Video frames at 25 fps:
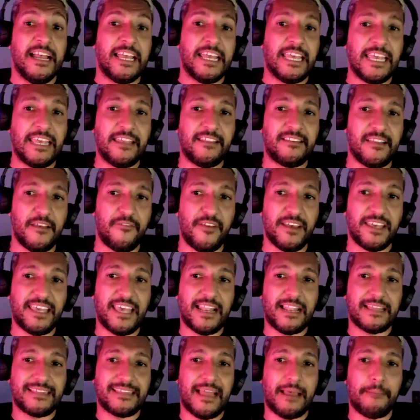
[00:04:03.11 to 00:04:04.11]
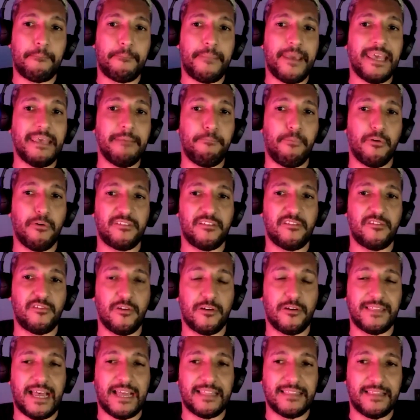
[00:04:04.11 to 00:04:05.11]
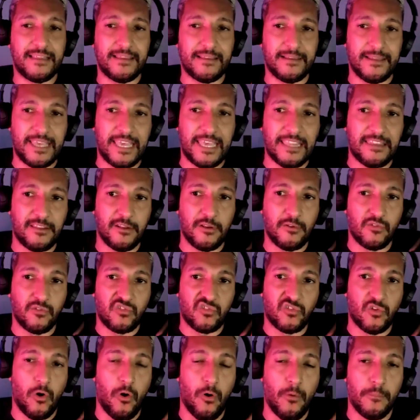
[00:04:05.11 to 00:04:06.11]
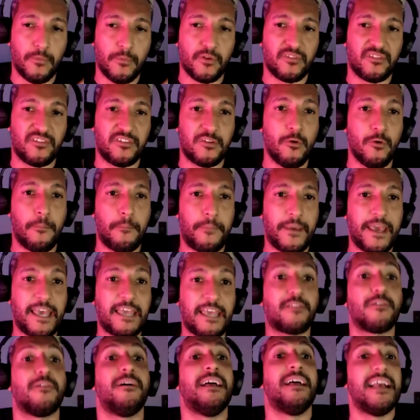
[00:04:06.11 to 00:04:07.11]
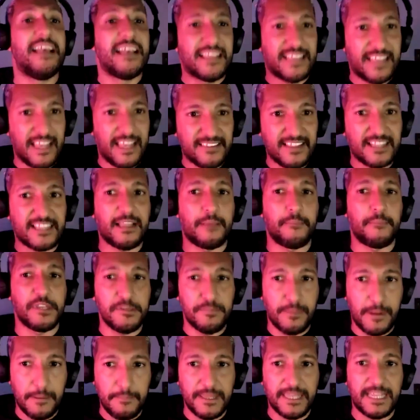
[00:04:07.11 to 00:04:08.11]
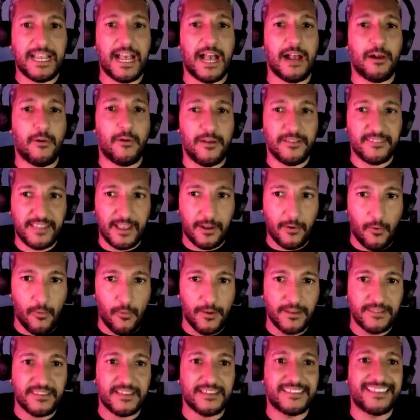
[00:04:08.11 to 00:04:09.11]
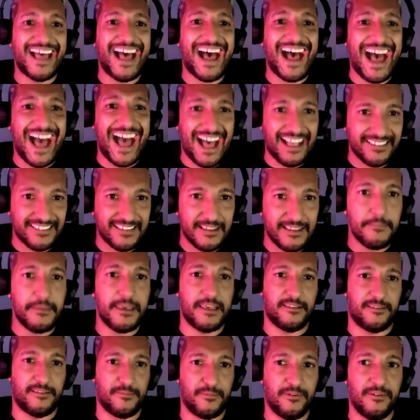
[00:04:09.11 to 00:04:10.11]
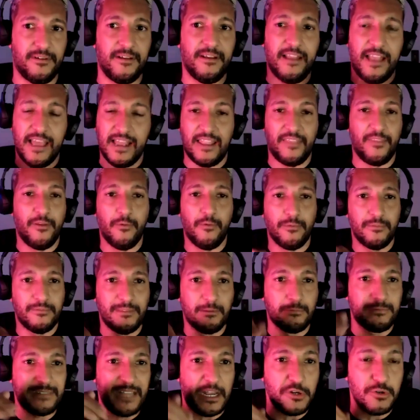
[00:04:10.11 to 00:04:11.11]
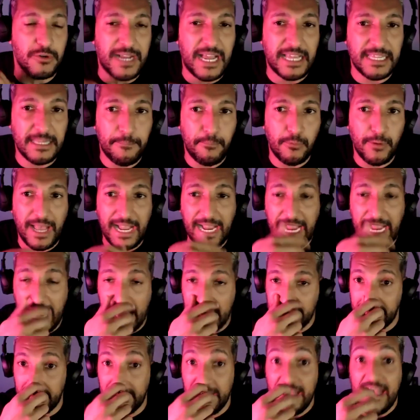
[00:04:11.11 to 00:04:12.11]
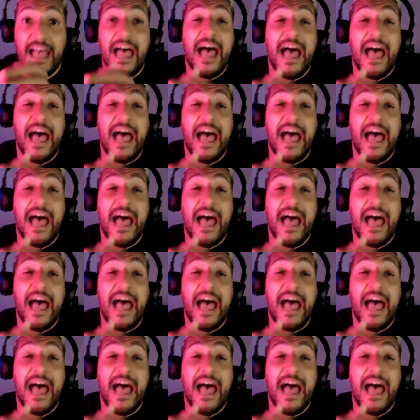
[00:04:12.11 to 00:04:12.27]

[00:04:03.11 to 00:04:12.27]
E você vê que ela está bem posicionada entre os ombros e o peito, que é exatamente para brincar com essa coisa da asa mesmo. Ela não está jogada por acaso.